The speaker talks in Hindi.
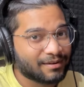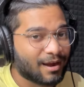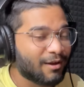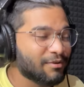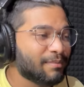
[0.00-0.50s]

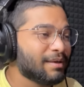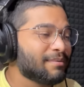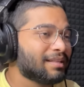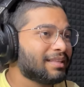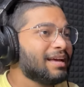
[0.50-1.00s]
काफ़ी बड़ी
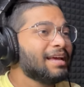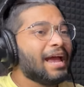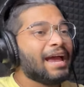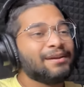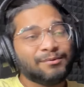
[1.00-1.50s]
बात है
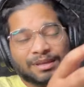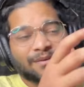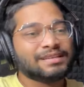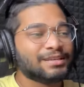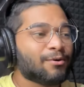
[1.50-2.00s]
एंड उनकी
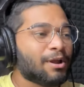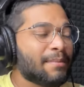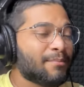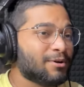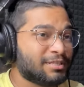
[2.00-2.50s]
वजह से
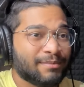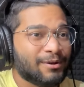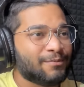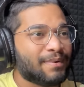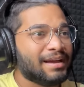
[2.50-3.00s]
कोलैब पॉसिबल
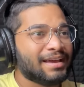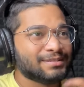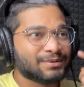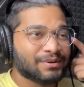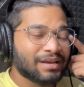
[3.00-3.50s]
हो पाया है
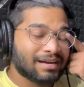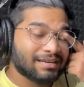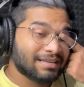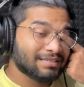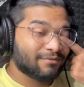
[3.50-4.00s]
सो या
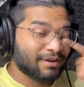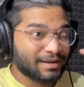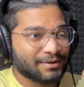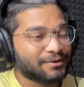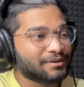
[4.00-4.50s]
ही इज़ अ
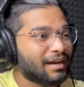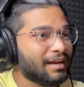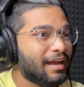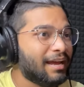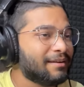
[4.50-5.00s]
वेरी गुड
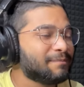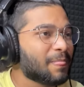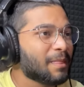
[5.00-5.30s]
गाय एंड